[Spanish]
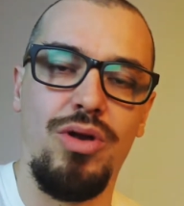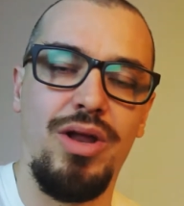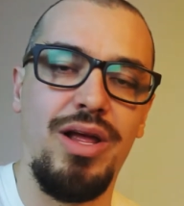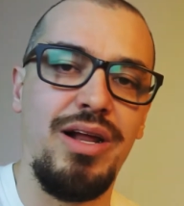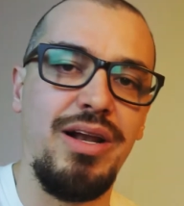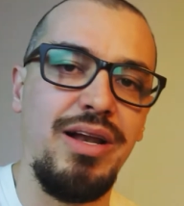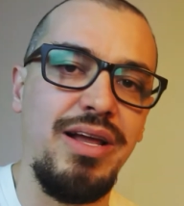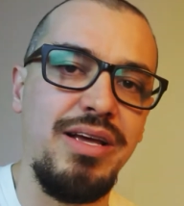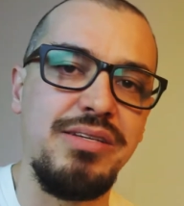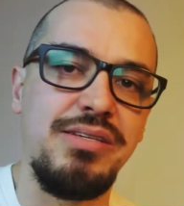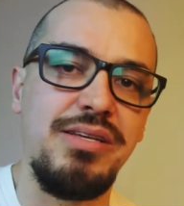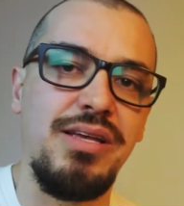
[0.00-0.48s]
La
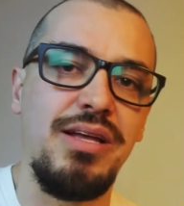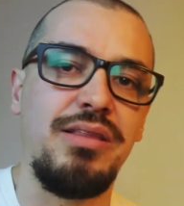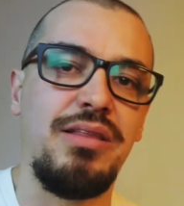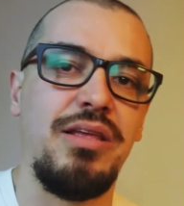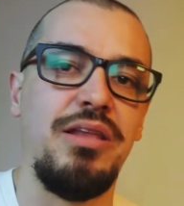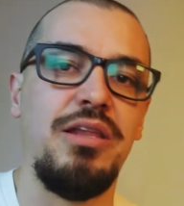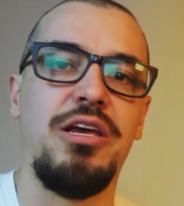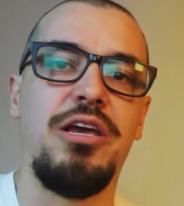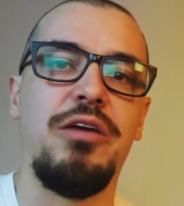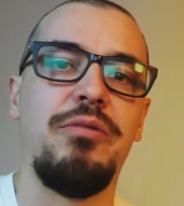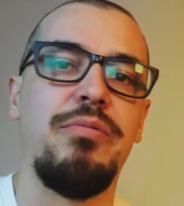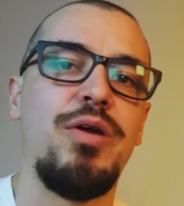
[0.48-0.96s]
iglesia
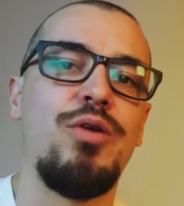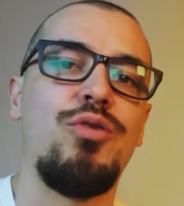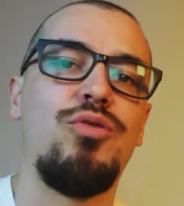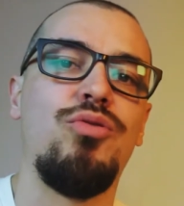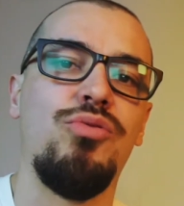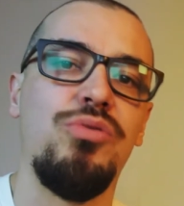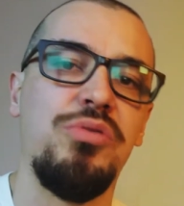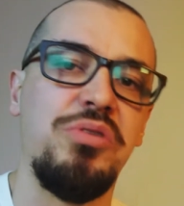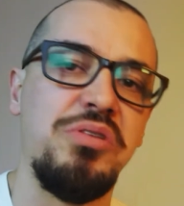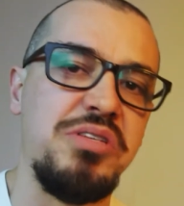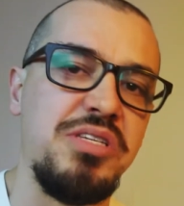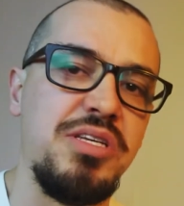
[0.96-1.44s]
tiene que ver
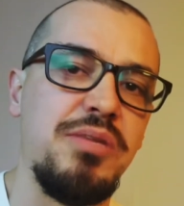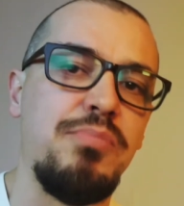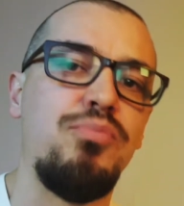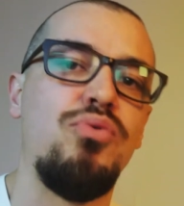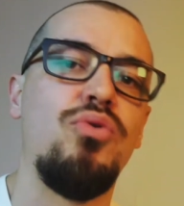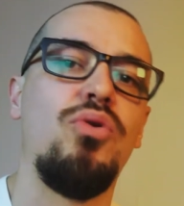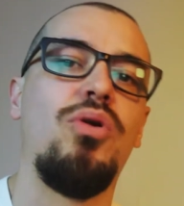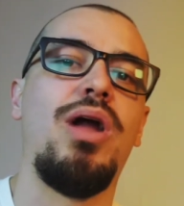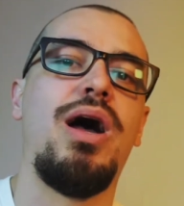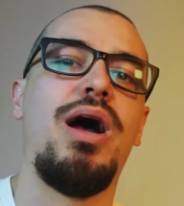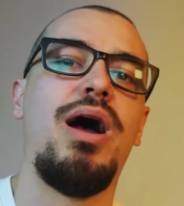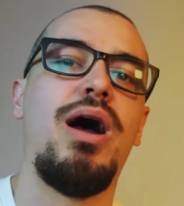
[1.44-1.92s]
con
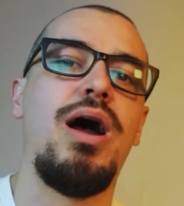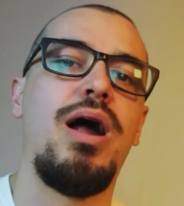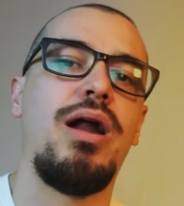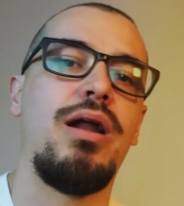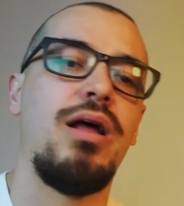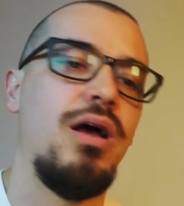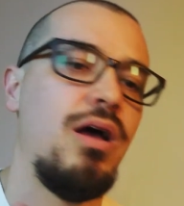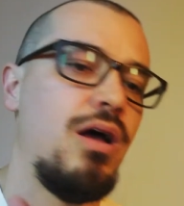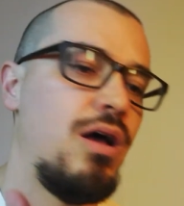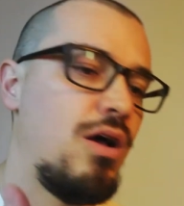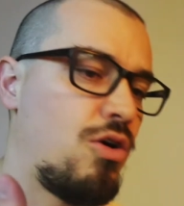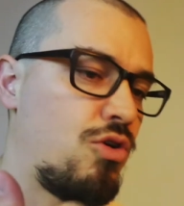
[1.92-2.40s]

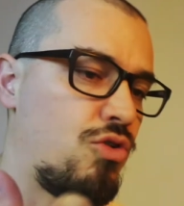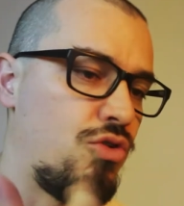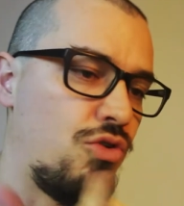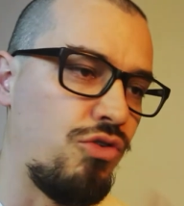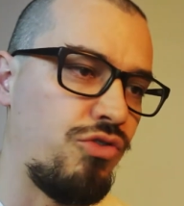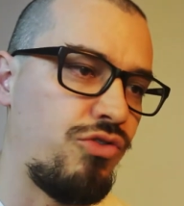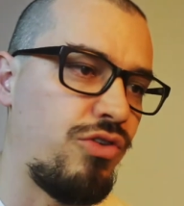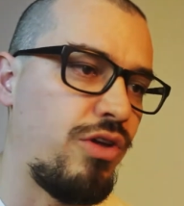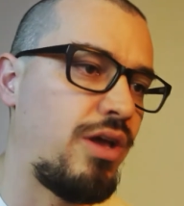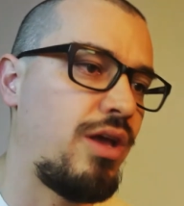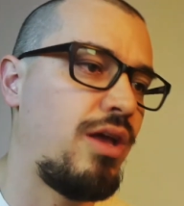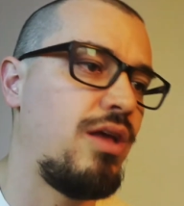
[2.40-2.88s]
discipular,
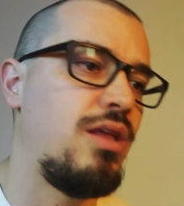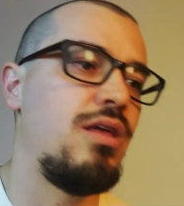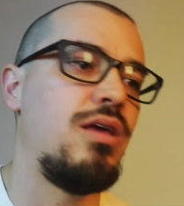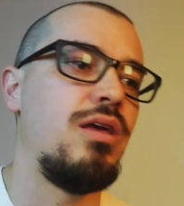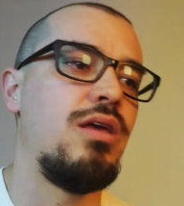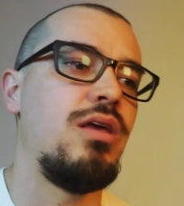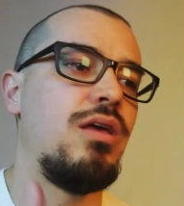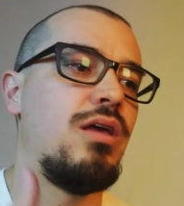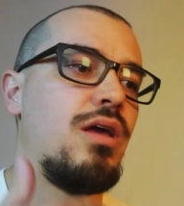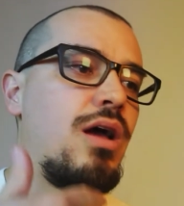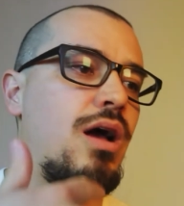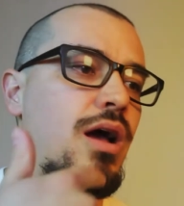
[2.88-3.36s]

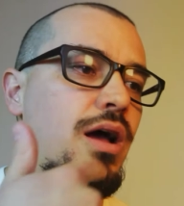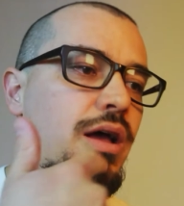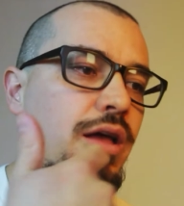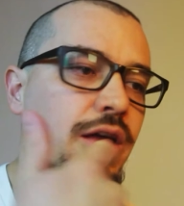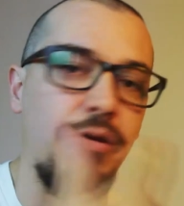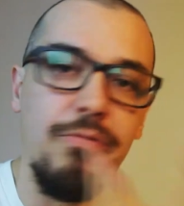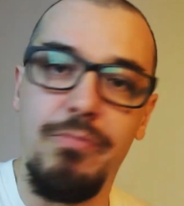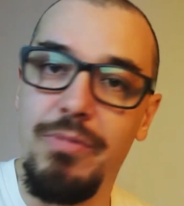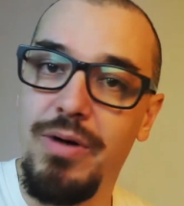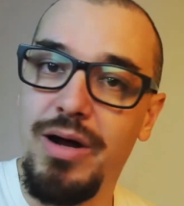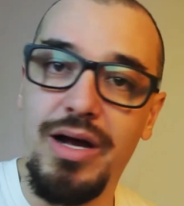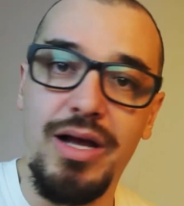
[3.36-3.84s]
consejería,
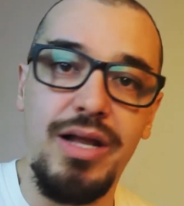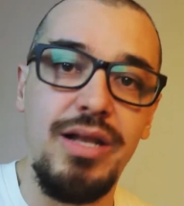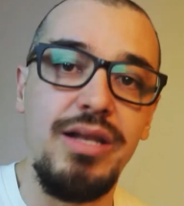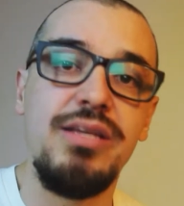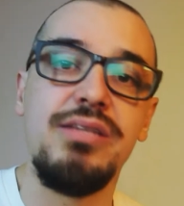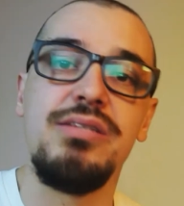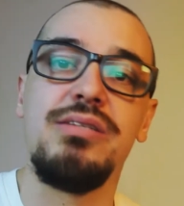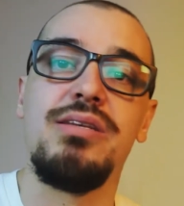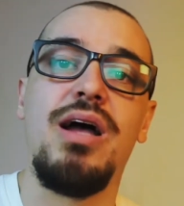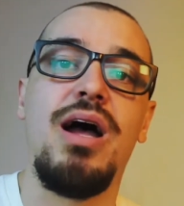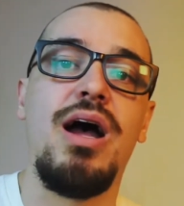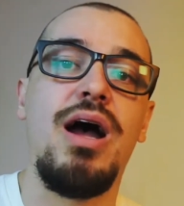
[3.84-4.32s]

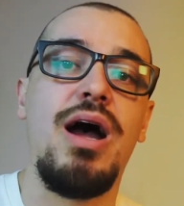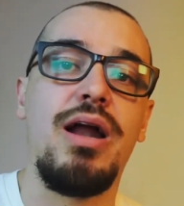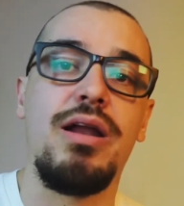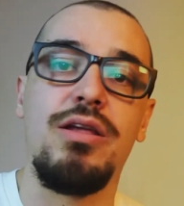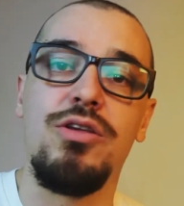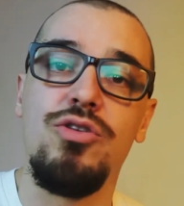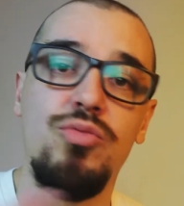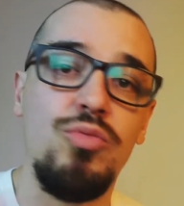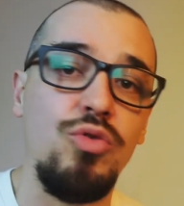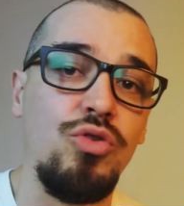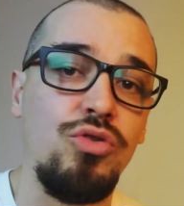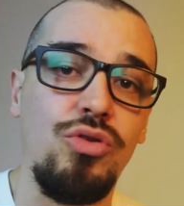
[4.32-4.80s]

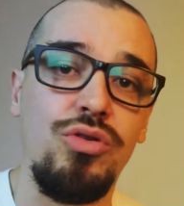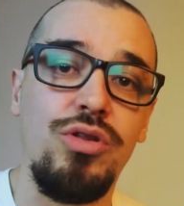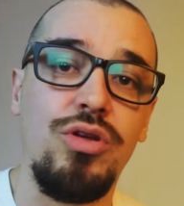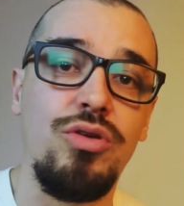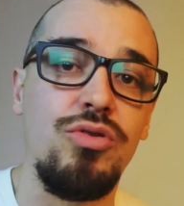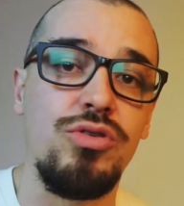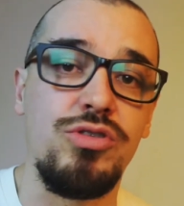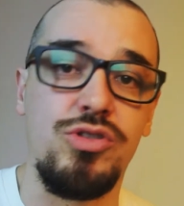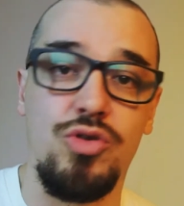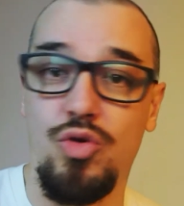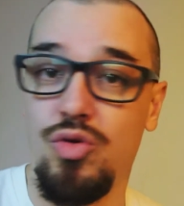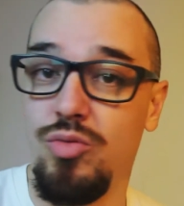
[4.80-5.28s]
evangelizar y un montón de
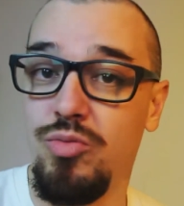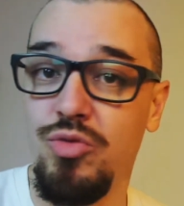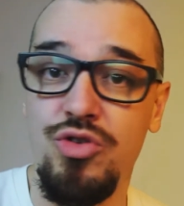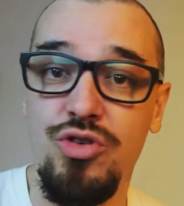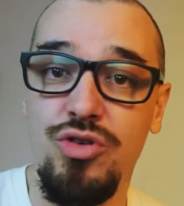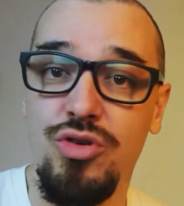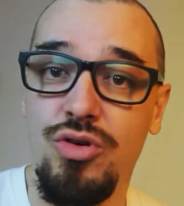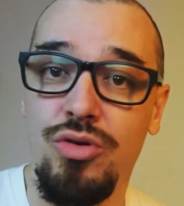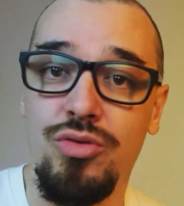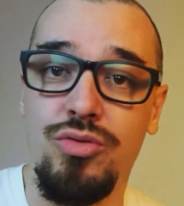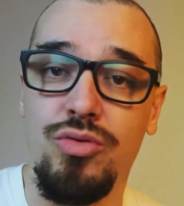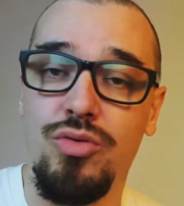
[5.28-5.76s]
cosas,
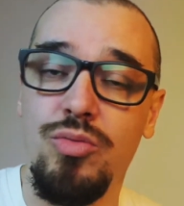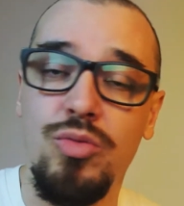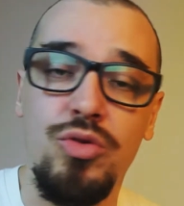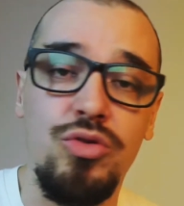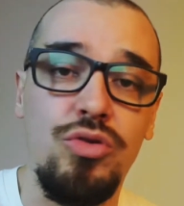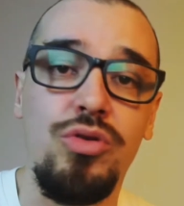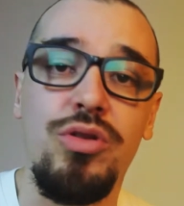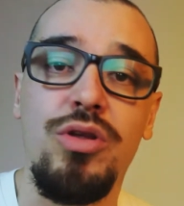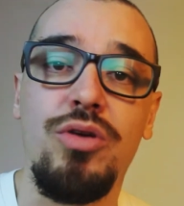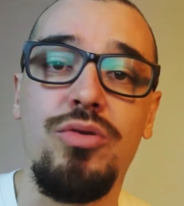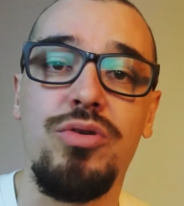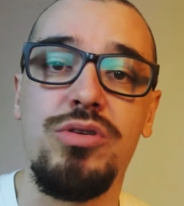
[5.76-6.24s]
comunión, un
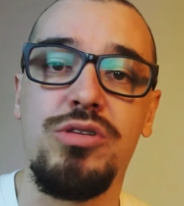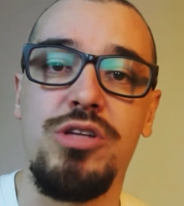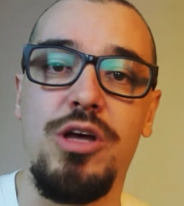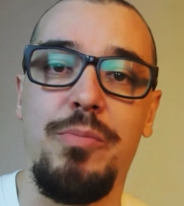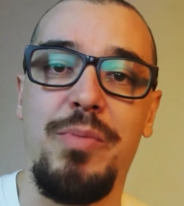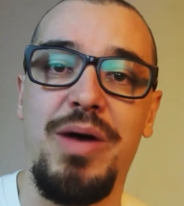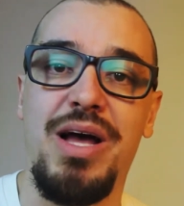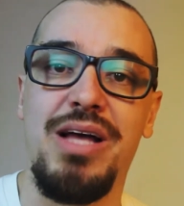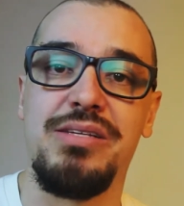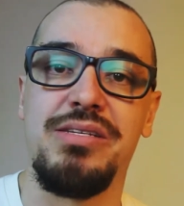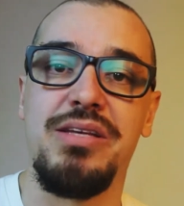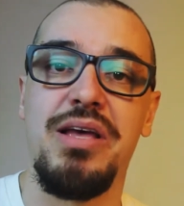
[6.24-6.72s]
montón de
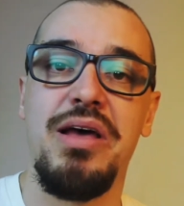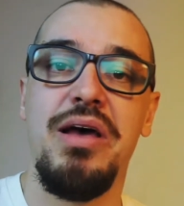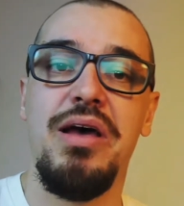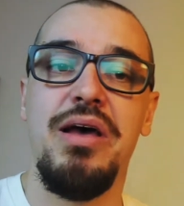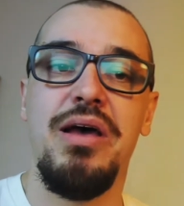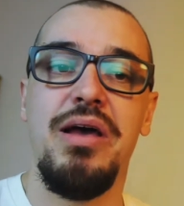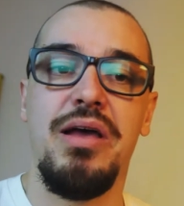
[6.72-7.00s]
cosas más.